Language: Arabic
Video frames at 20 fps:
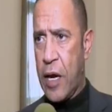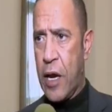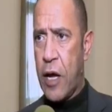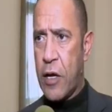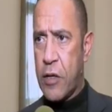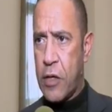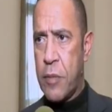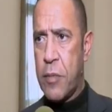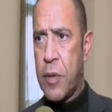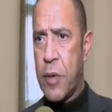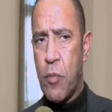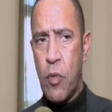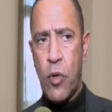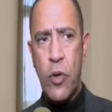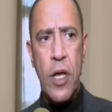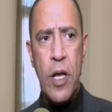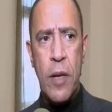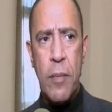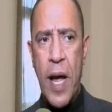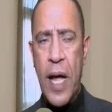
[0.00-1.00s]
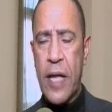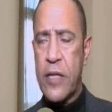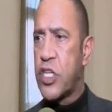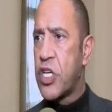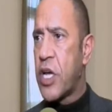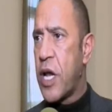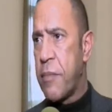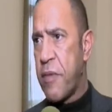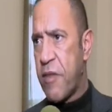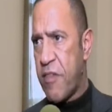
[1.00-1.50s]
على اكتر من منتج ما
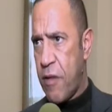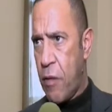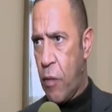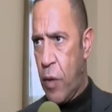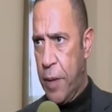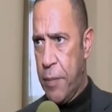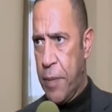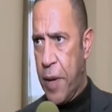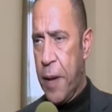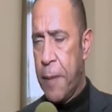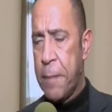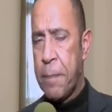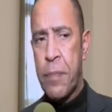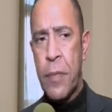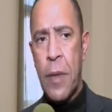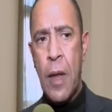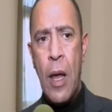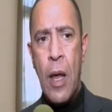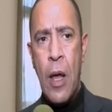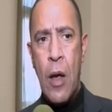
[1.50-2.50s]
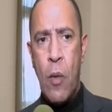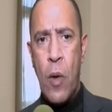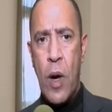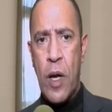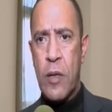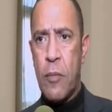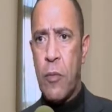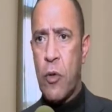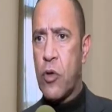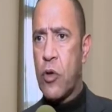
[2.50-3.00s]
حدش كان مستوعبها
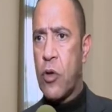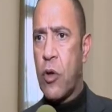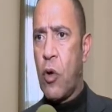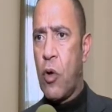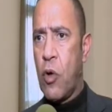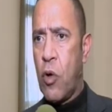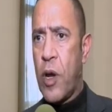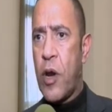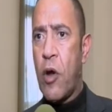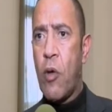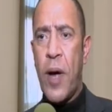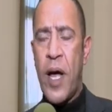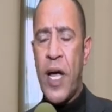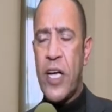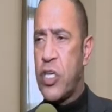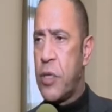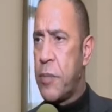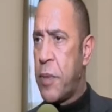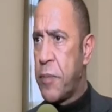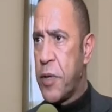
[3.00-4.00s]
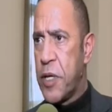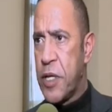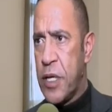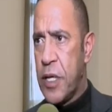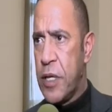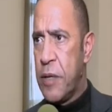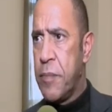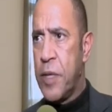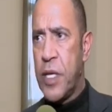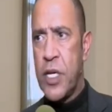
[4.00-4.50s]
وقت ما كنت اقول له انا ومعايا شباب
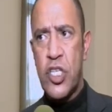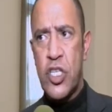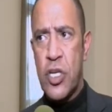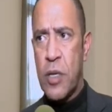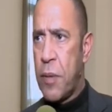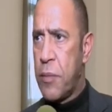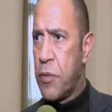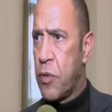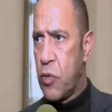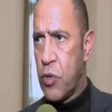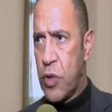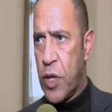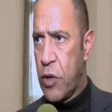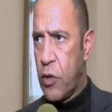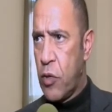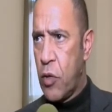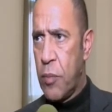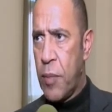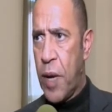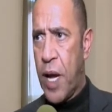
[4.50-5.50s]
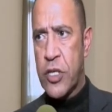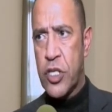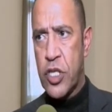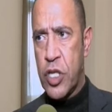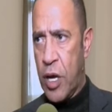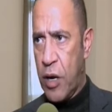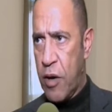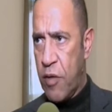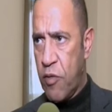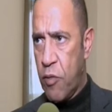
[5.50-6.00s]
جديد مين الشباب الجداد دول ما
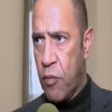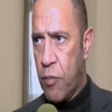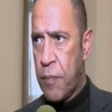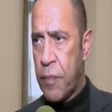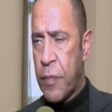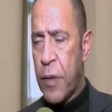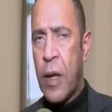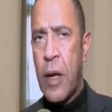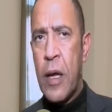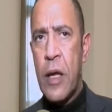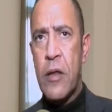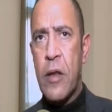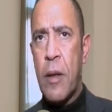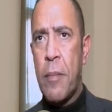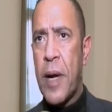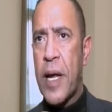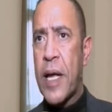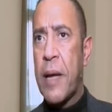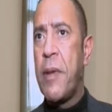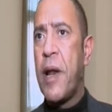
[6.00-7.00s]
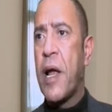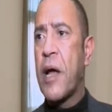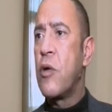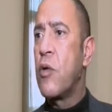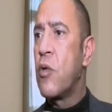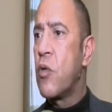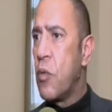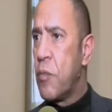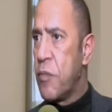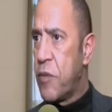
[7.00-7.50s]
حدش يعرفهم طب ما اجيب لك
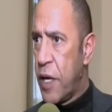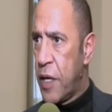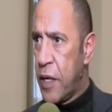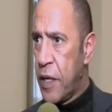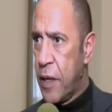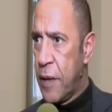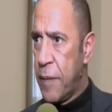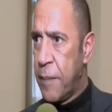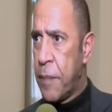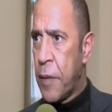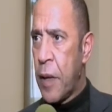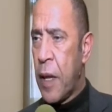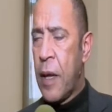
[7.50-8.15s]
نجوم تانيين